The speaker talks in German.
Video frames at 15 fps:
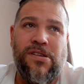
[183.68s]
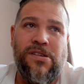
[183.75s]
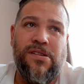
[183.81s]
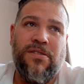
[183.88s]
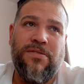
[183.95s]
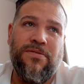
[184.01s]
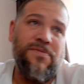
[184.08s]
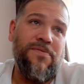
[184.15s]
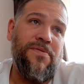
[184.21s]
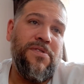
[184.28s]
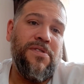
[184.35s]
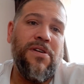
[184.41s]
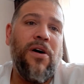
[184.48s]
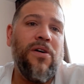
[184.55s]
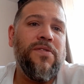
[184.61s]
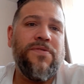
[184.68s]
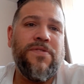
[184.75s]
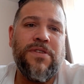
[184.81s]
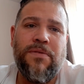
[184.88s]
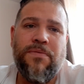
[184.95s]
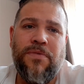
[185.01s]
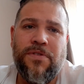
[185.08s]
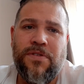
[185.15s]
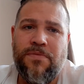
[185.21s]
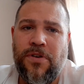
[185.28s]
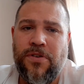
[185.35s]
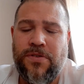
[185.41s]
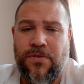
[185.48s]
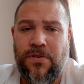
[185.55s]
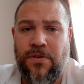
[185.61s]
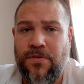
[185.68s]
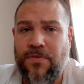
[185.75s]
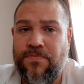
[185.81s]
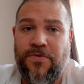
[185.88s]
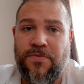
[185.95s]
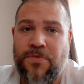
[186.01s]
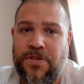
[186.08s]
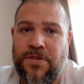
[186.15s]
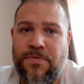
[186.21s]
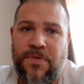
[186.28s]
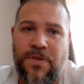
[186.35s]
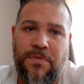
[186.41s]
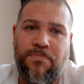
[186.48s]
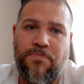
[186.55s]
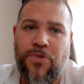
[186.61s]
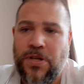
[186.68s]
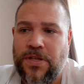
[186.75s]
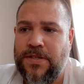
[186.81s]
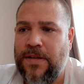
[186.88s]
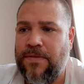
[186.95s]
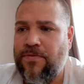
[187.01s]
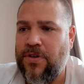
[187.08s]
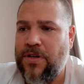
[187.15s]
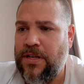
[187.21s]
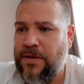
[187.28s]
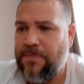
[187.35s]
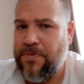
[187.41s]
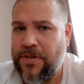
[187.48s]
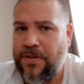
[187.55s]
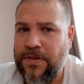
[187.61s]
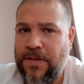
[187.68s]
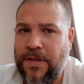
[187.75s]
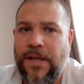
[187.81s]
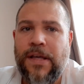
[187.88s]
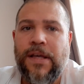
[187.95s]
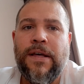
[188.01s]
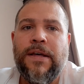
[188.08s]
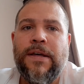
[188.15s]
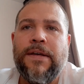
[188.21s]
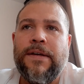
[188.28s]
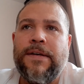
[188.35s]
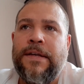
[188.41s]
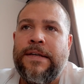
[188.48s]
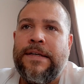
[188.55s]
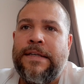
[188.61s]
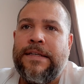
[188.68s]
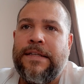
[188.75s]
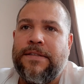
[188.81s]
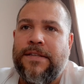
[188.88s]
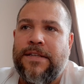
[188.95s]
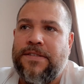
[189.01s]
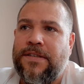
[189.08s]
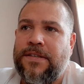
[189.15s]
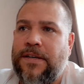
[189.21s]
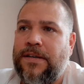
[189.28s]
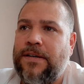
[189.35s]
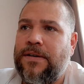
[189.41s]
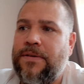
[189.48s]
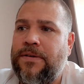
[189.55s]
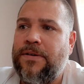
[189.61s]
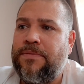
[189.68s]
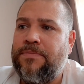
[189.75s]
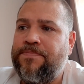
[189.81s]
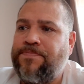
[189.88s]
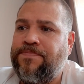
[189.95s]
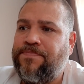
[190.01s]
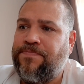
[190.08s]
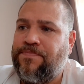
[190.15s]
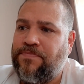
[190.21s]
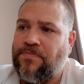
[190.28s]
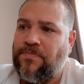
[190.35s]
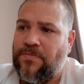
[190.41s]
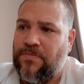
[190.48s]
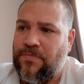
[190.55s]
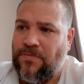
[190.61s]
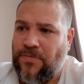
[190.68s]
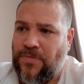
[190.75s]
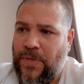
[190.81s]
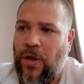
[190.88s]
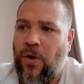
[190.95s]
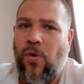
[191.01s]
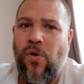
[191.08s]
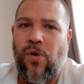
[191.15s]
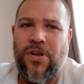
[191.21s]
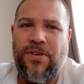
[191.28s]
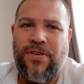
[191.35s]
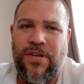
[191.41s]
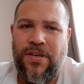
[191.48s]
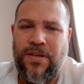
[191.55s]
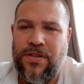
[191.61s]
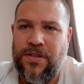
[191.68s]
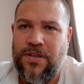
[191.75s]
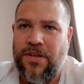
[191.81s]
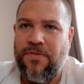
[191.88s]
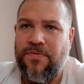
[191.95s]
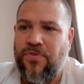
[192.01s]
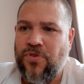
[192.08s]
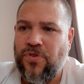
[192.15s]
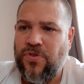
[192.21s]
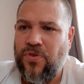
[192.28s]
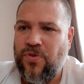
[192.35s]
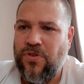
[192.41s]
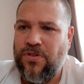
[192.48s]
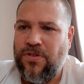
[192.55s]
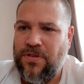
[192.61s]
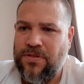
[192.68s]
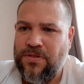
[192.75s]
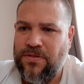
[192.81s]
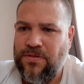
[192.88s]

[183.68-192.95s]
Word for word: da aufs Ziel äh, zum Aufstieg oder zumindest in dem Bundesland, wo ihr lebt, dass ihr da ähm, euch Infos holt